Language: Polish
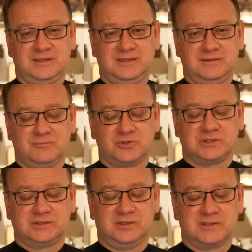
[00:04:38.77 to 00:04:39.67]
I może
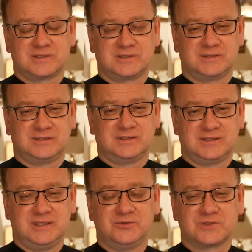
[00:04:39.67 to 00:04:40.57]
to jest e,
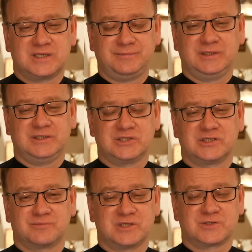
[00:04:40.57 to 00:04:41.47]
jedno z
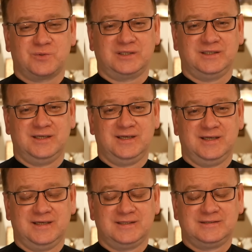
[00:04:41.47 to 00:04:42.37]
najpiękniejszych przesłań
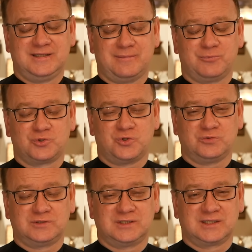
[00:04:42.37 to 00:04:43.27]
na
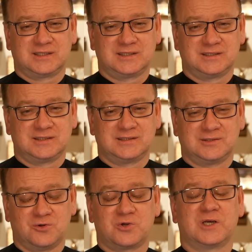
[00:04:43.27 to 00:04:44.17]
początek e,
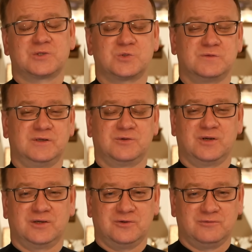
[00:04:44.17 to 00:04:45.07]
okresu
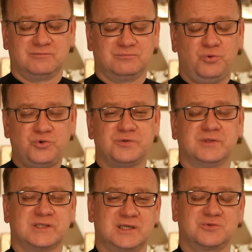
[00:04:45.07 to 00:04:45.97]
zwykłego. Pójdźmy
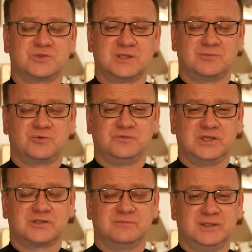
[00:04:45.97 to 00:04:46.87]
za Jezusem
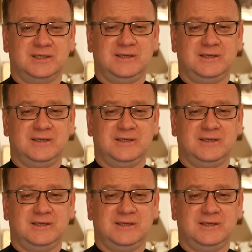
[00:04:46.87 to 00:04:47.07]
również my.